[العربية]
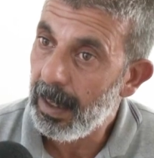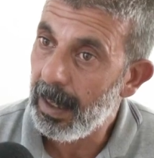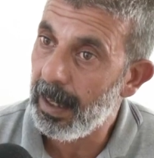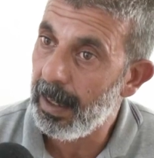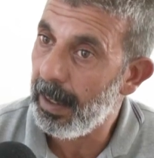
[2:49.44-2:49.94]

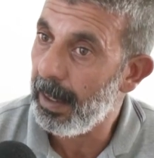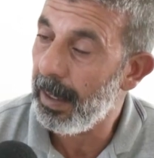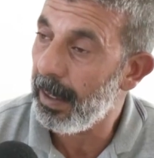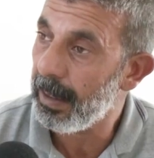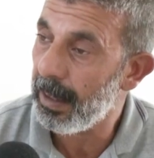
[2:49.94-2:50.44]

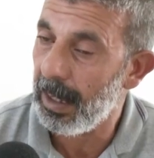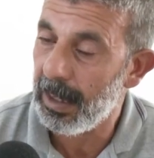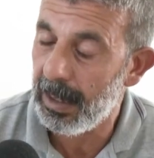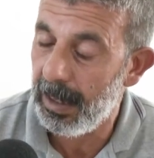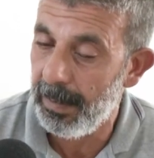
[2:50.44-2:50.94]
آه،
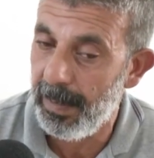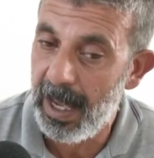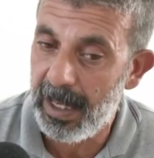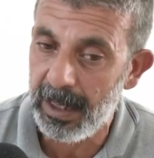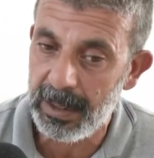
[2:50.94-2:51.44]

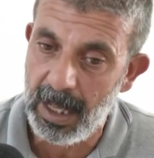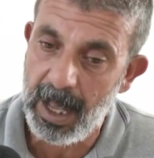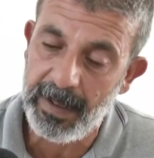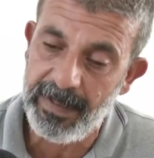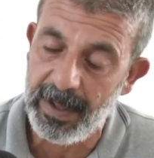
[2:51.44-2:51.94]
ماكل
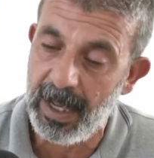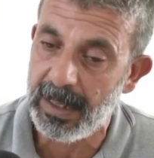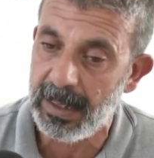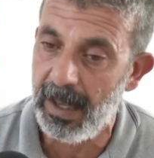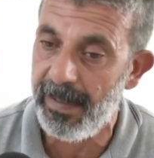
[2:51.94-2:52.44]
اطلاق في
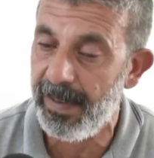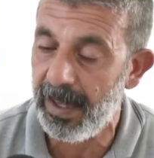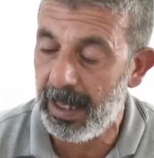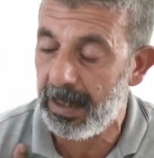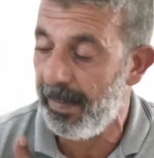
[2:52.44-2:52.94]
راسها في
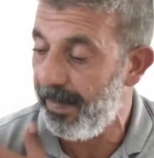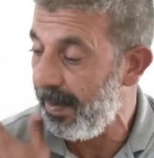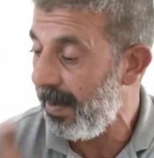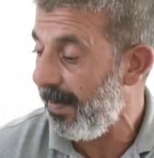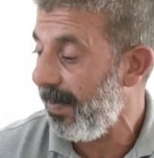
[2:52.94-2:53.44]
كتف
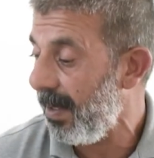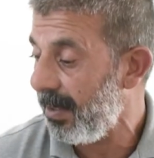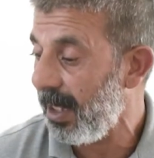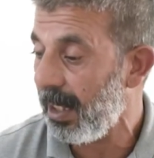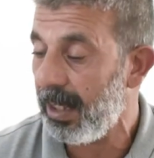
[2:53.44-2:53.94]
في
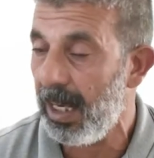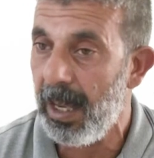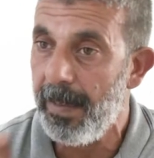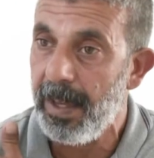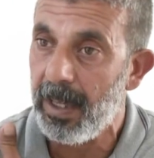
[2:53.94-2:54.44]
الشكت
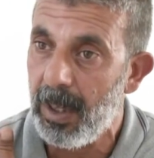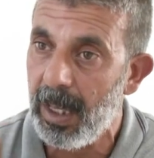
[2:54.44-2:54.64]
اليمين